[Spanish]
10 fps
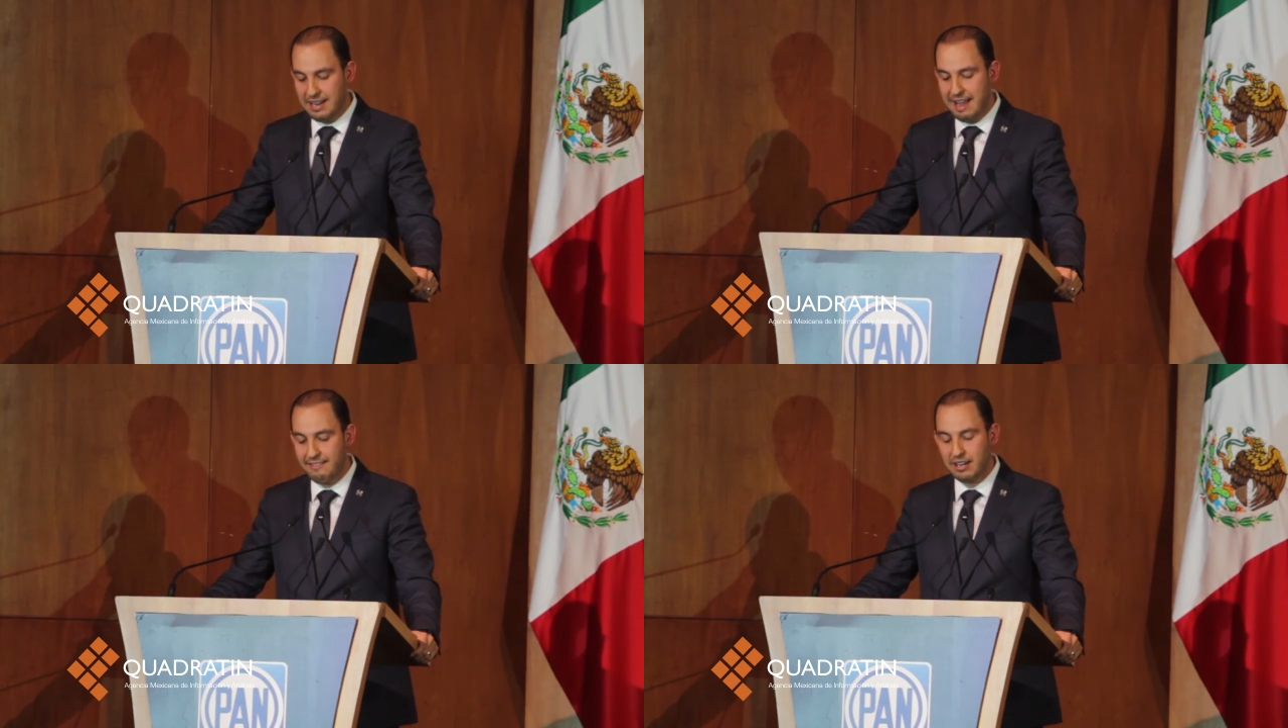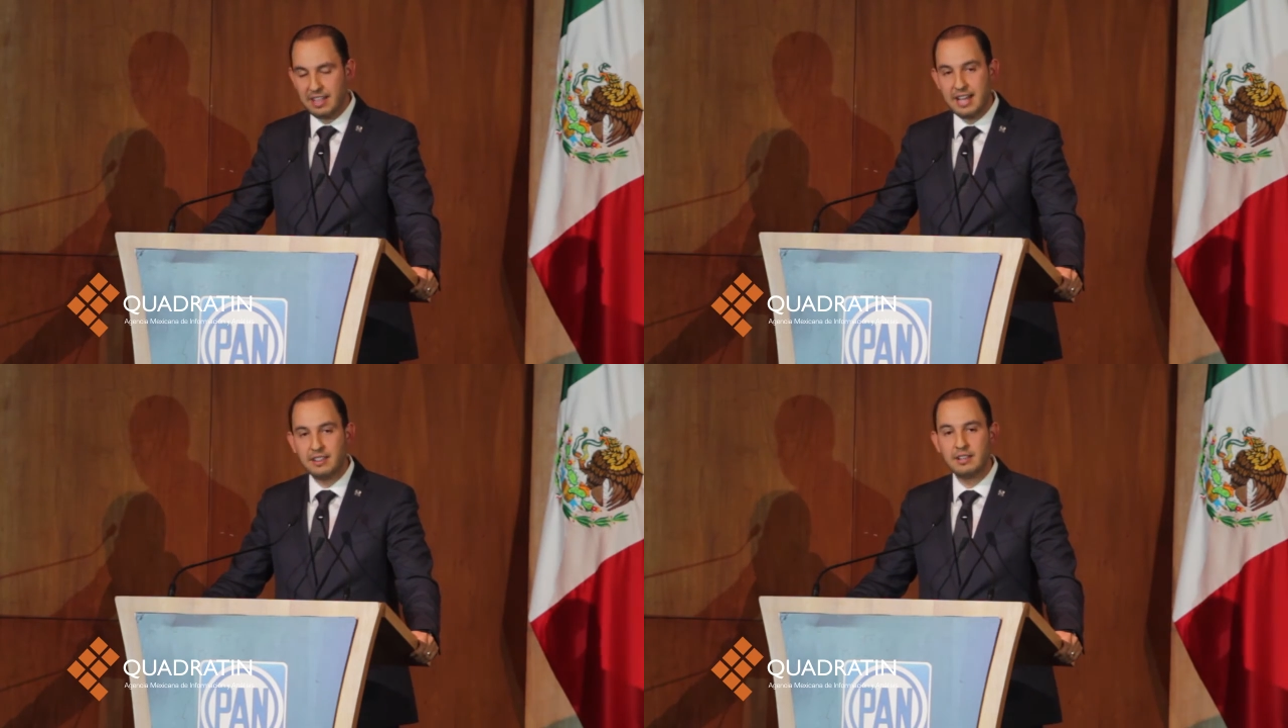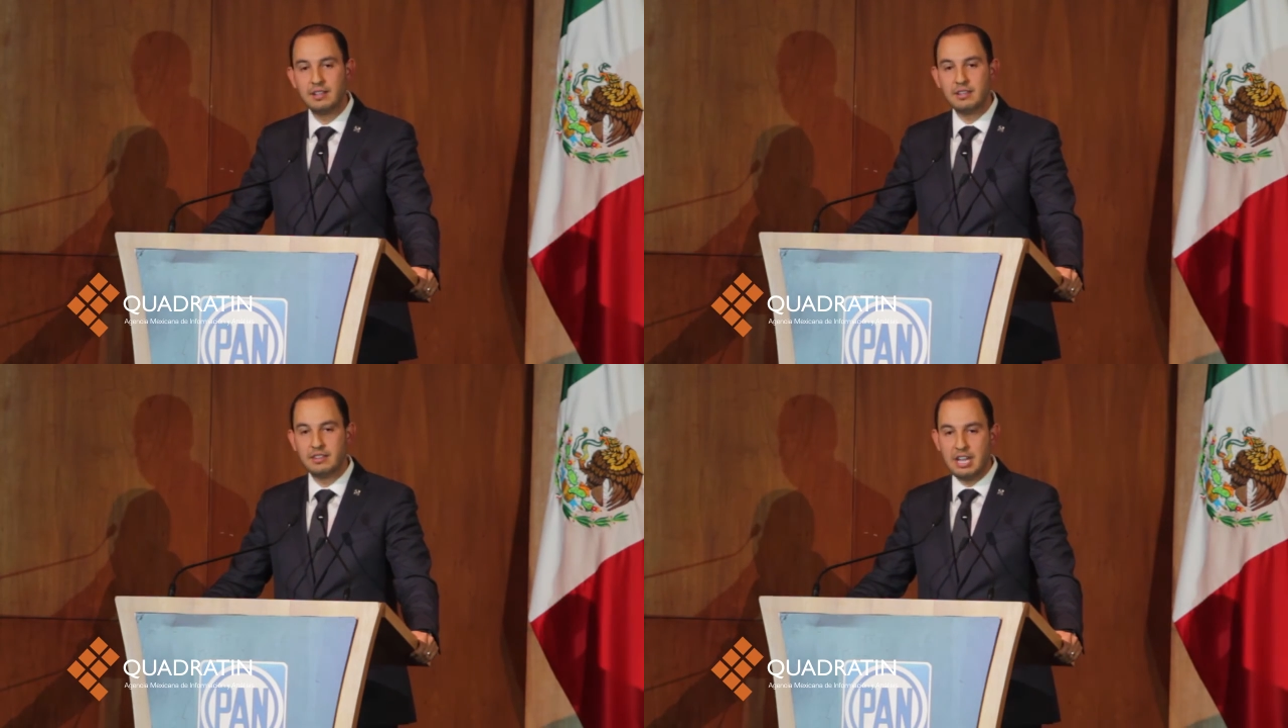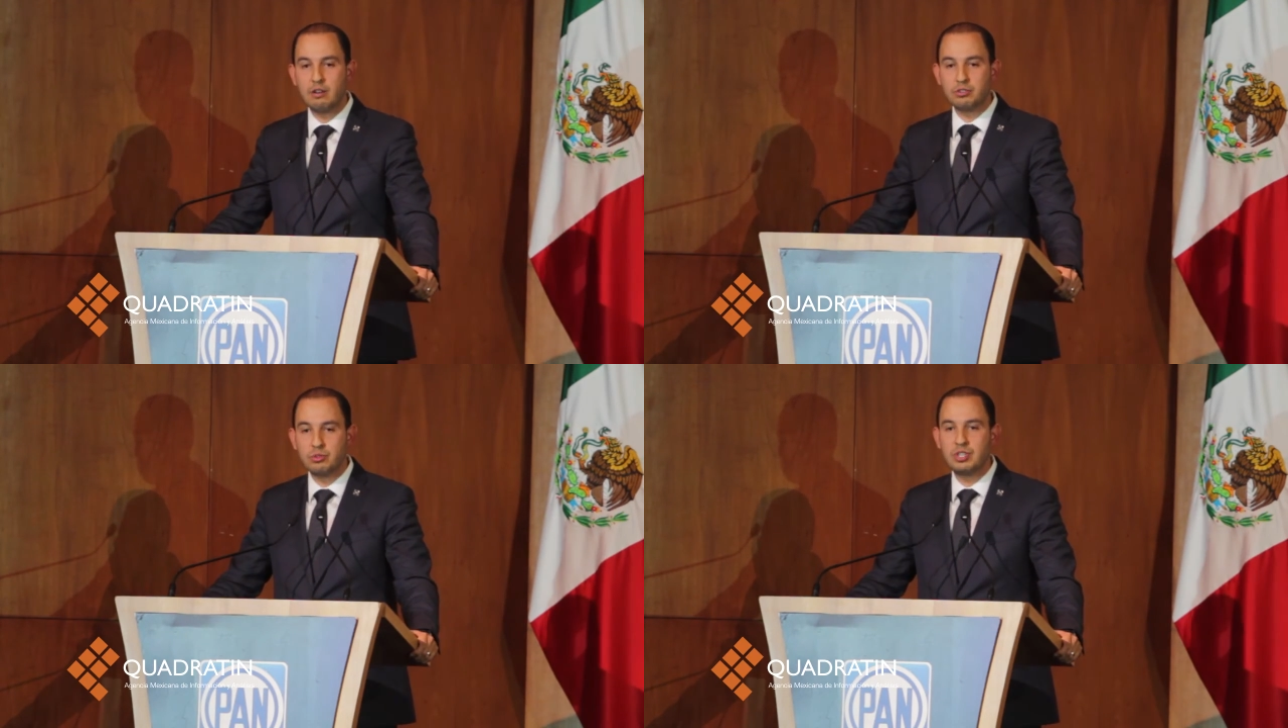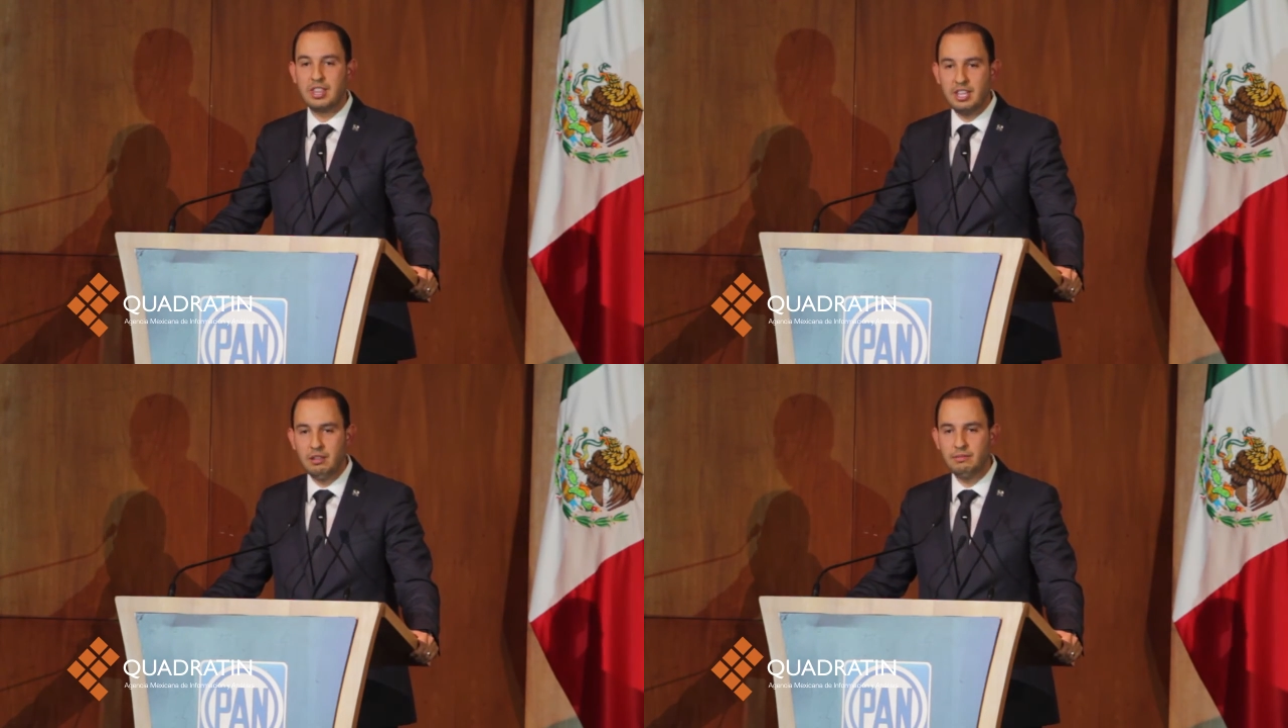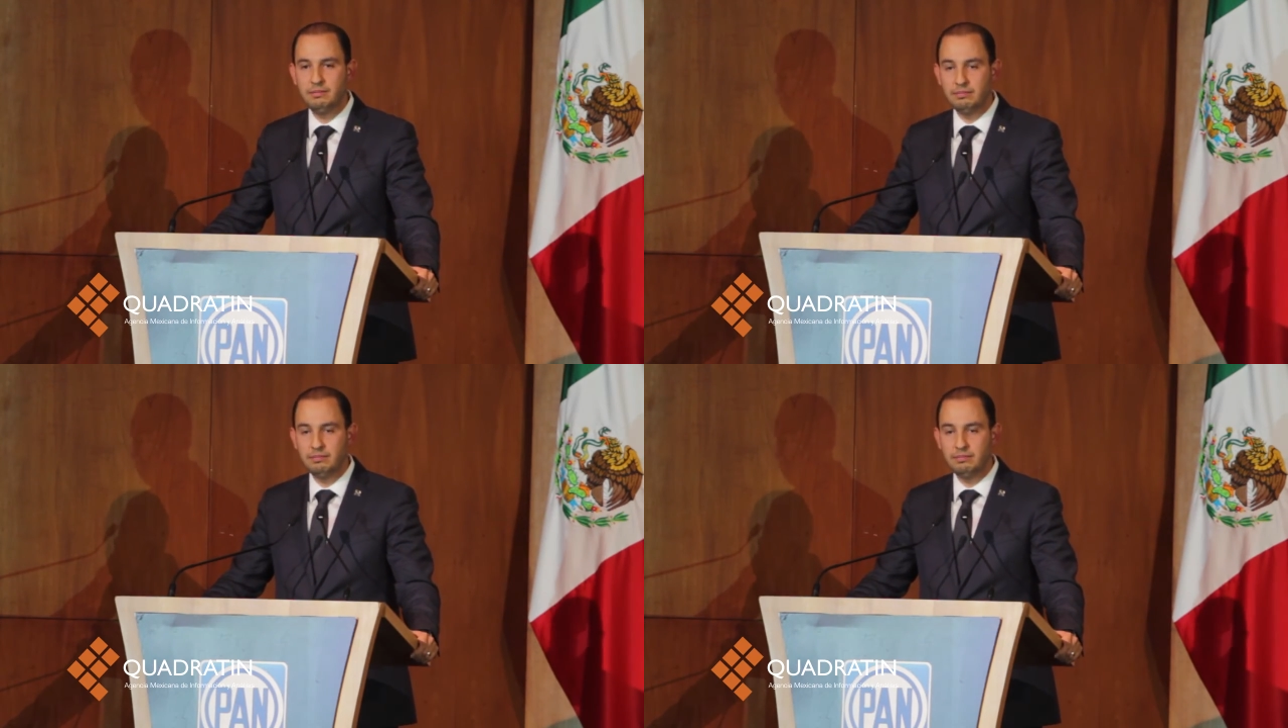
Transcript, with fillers: la verdad de lo sucedido.